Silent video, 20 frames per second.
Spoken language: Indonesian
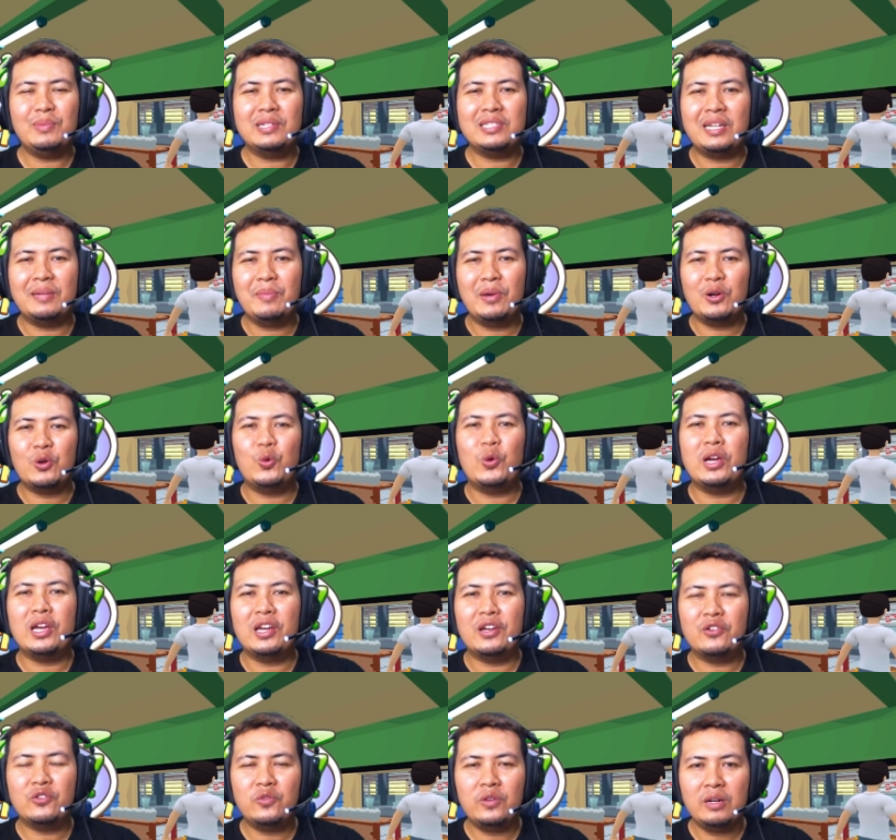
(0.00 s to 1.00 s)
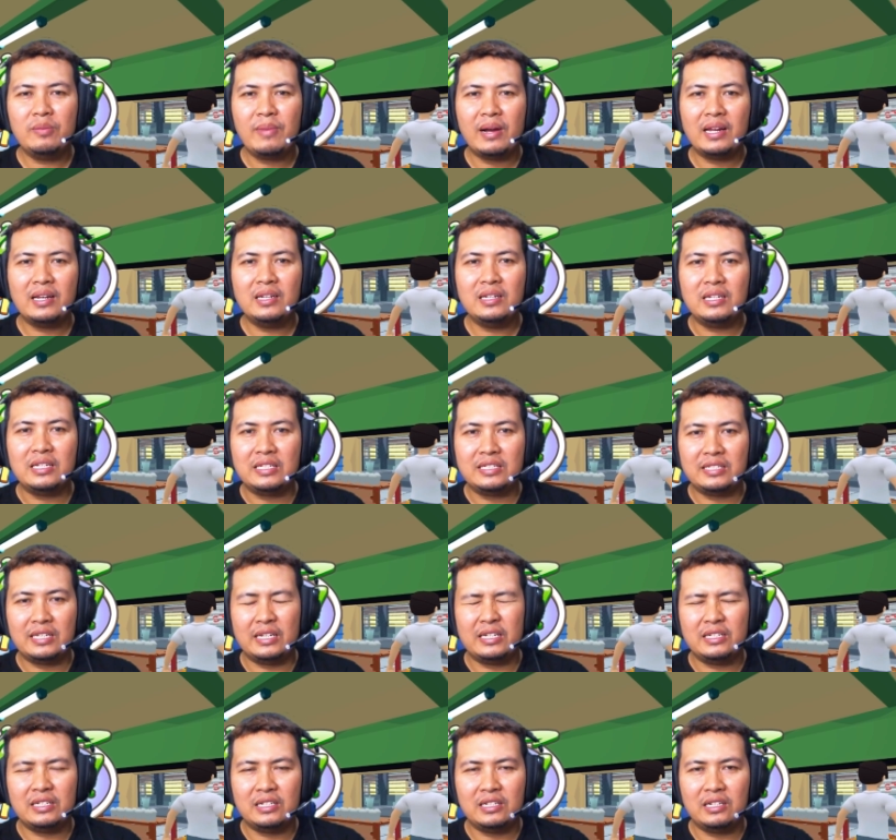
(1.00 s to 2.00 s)
bersama gue Firman di
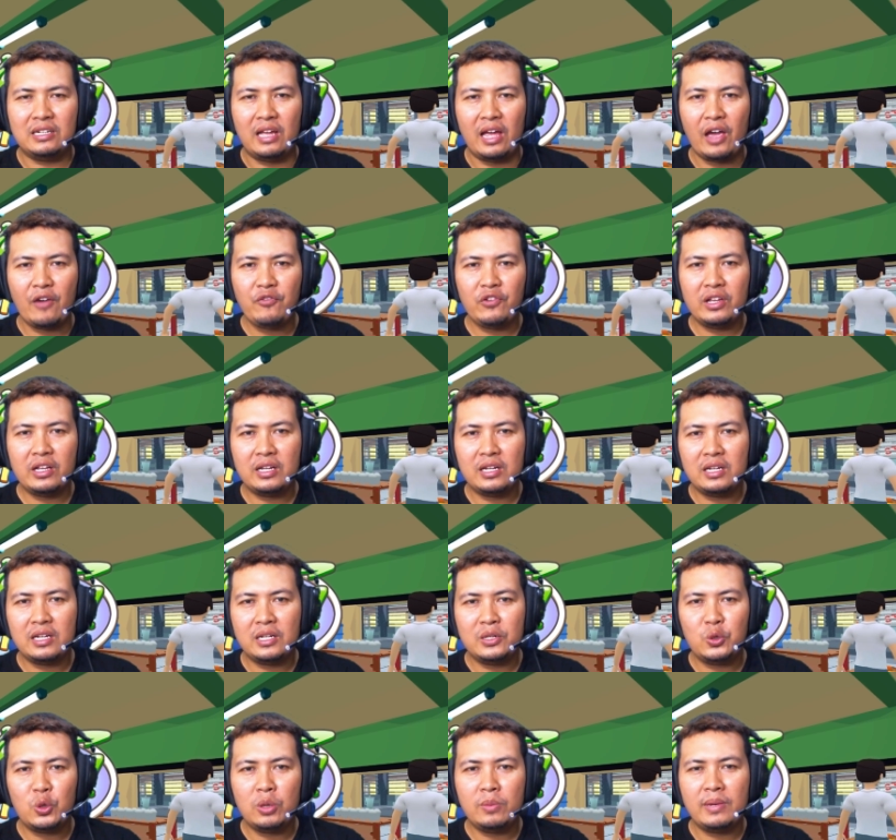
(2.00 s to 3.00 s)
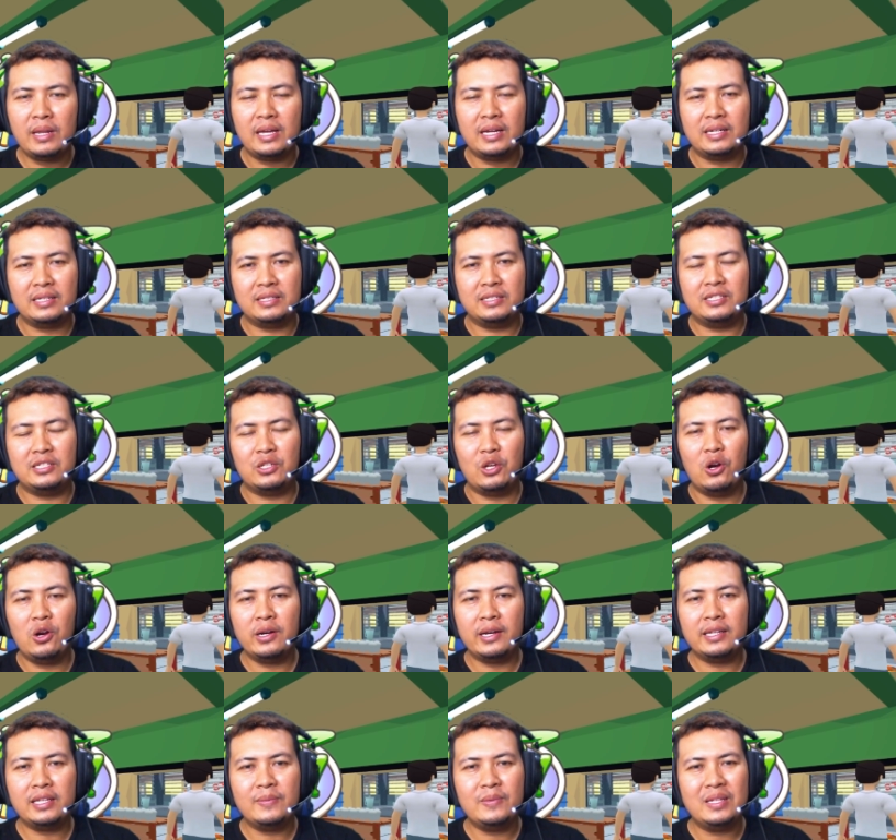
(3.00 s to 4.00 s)
channel Evika 12
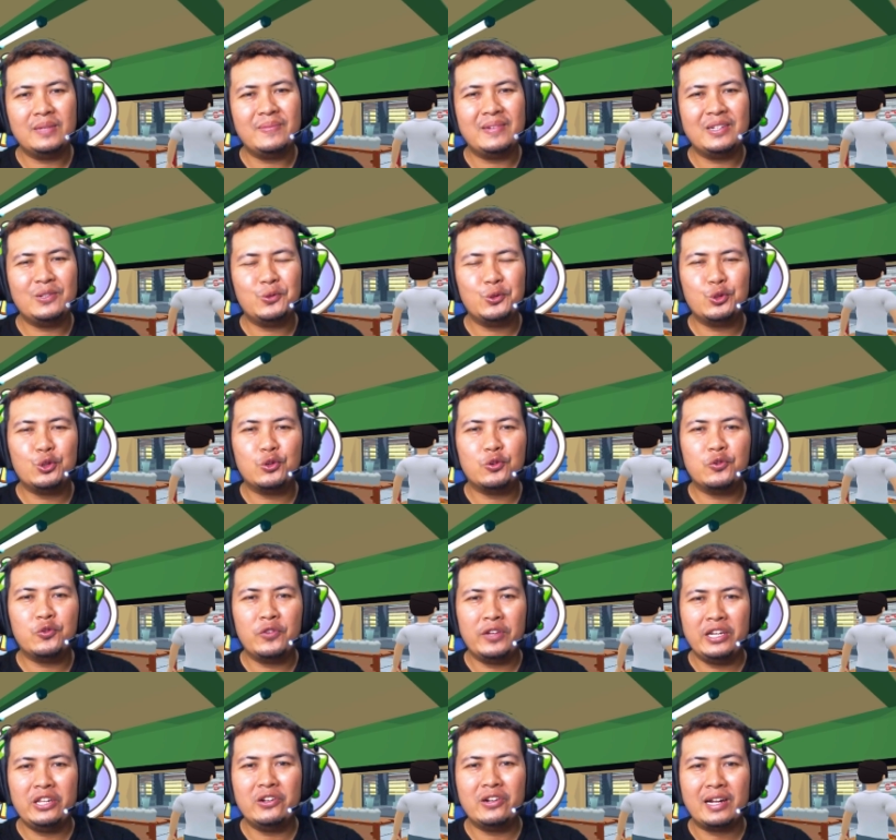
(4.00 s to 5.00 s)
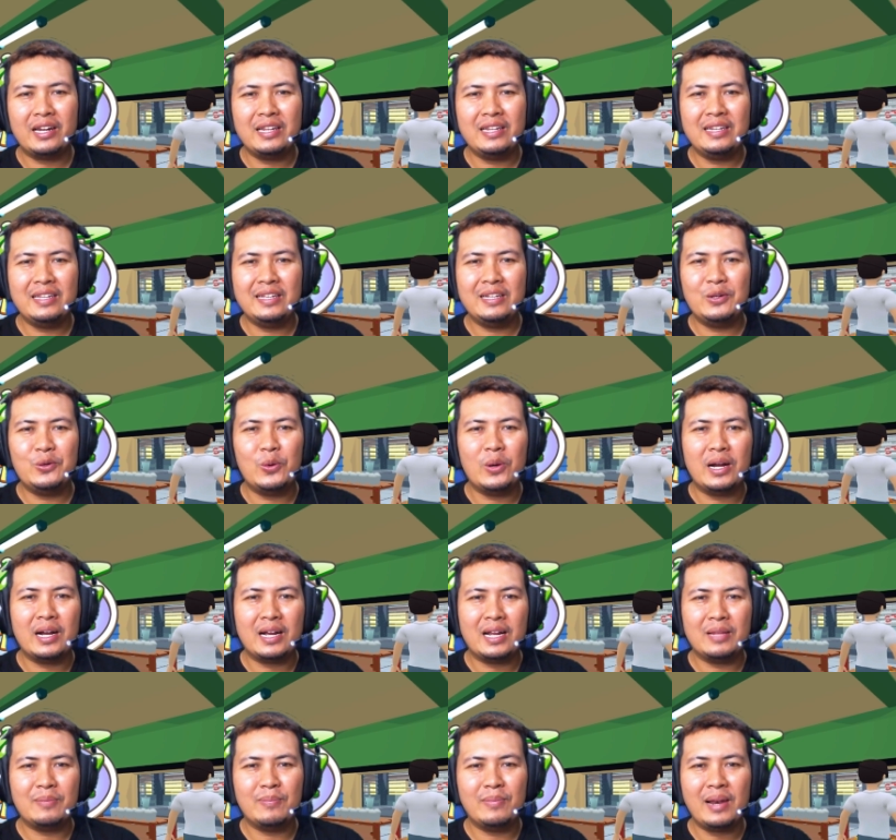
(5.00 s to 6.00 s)
Oke teman-teman, untuk video kali ini gue
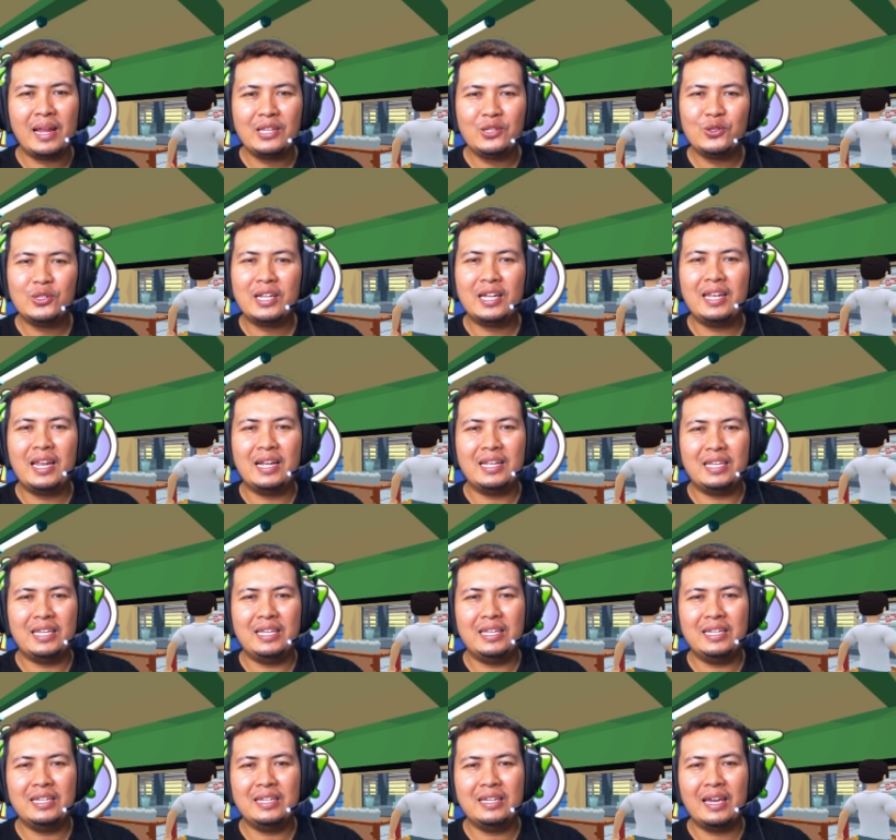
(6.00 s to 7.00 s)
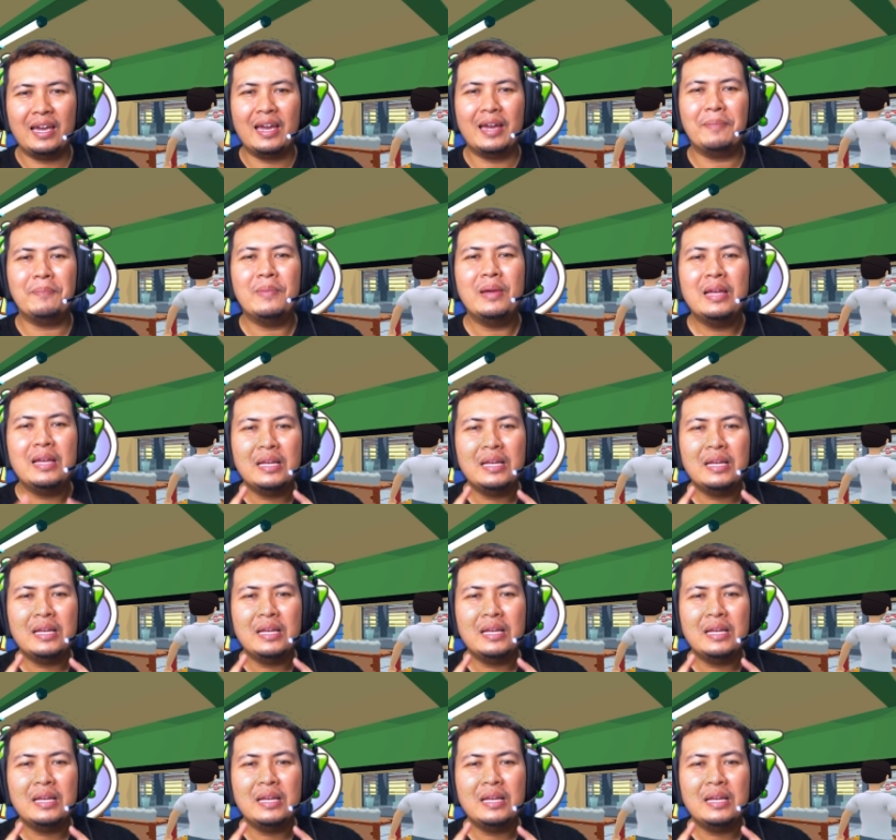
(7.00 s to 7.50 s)
akan melanjutkan lagi game